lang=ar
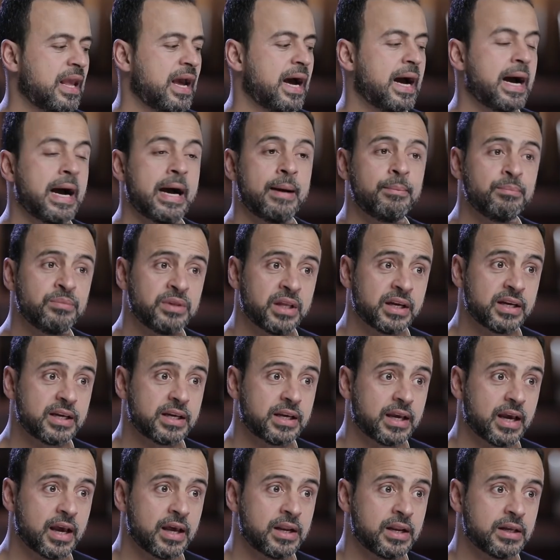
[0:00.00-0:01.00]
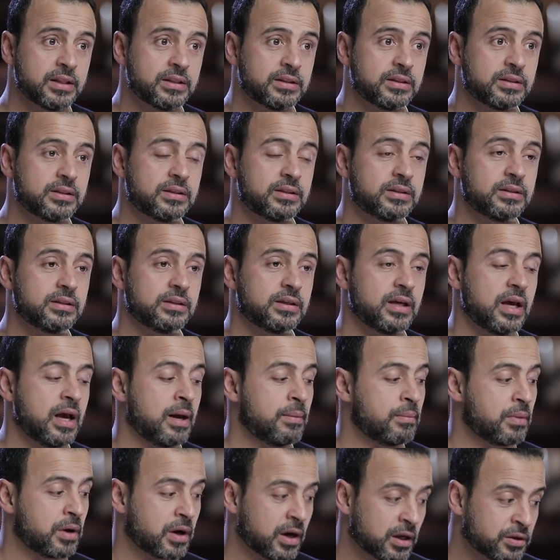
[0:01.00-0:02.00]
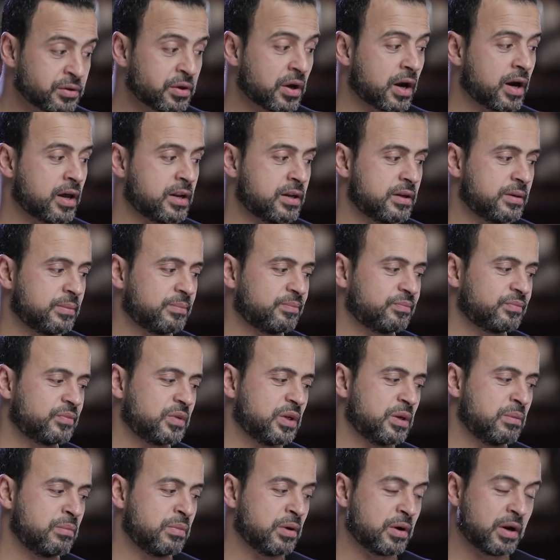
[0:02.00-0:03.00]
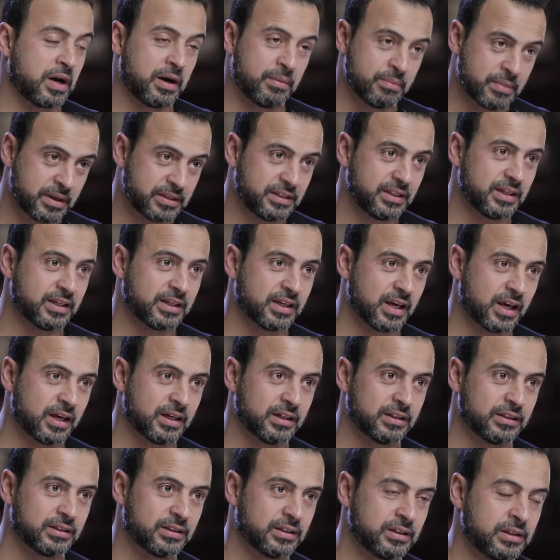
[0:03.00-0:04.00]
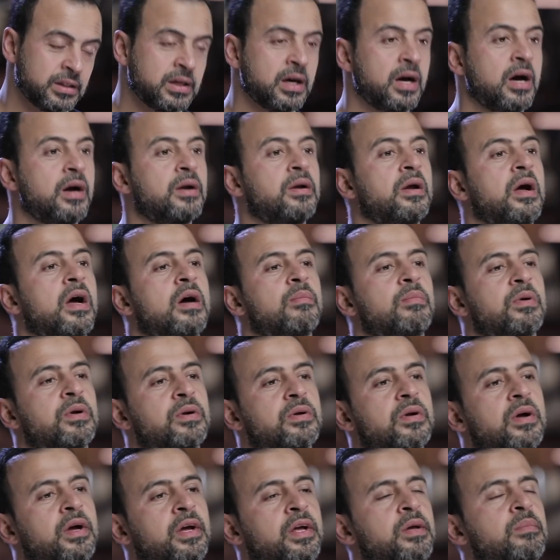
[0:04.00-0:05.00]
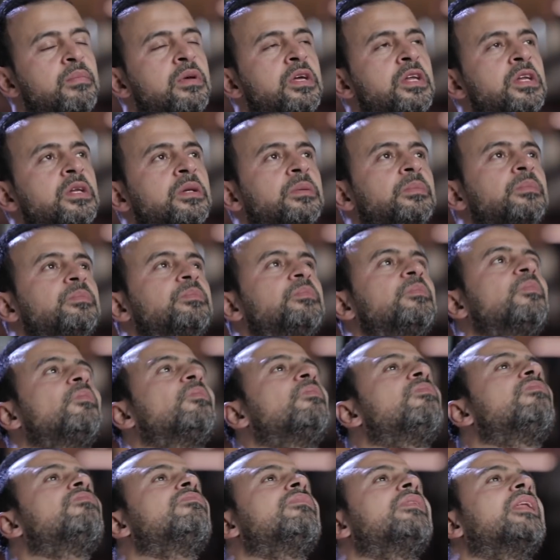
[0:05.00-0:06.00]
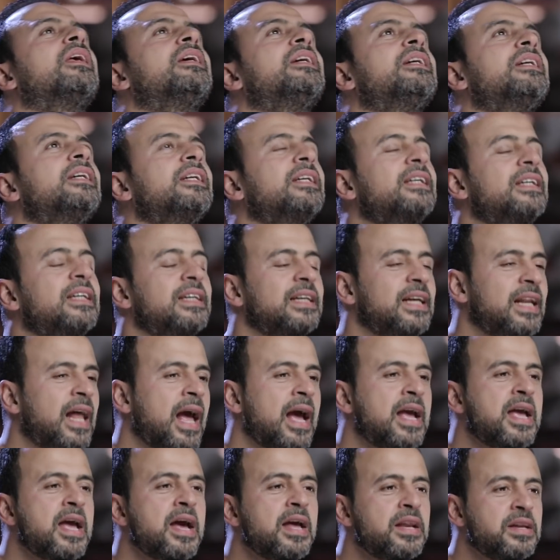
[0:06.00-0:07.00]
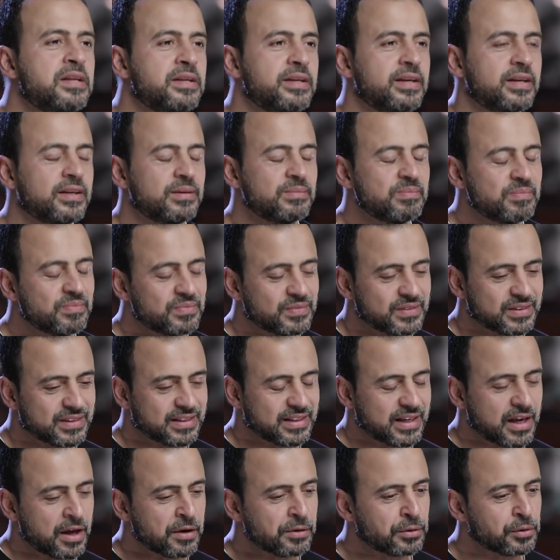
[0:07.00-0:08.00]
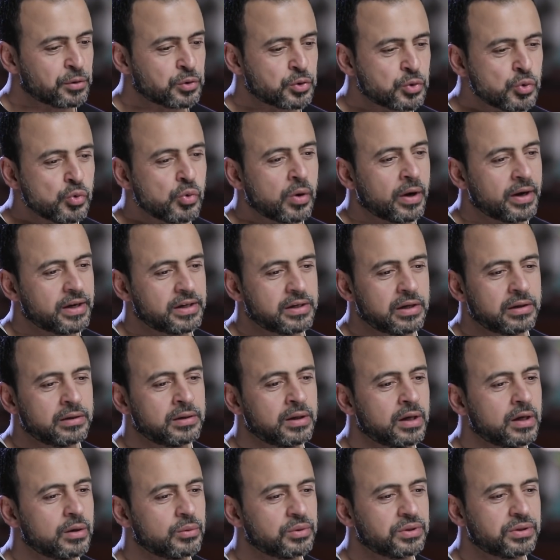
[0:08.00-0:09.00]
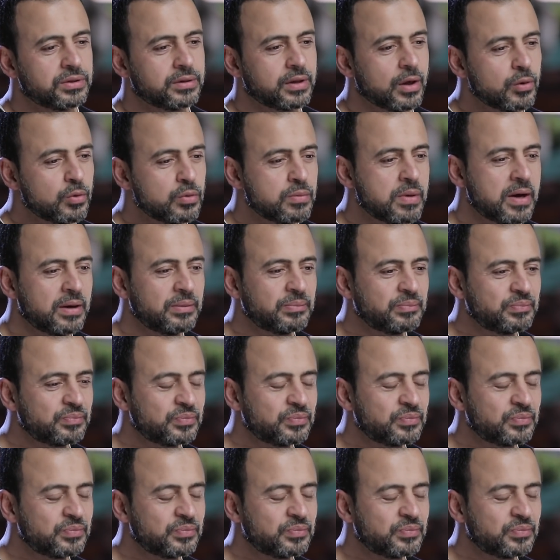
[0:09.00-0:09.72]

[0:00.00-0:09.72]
عمدا كانت أم خطأ برحمتك يا أرحم الراحمين الحقيقة أن الرجوع إلى الله والتوبة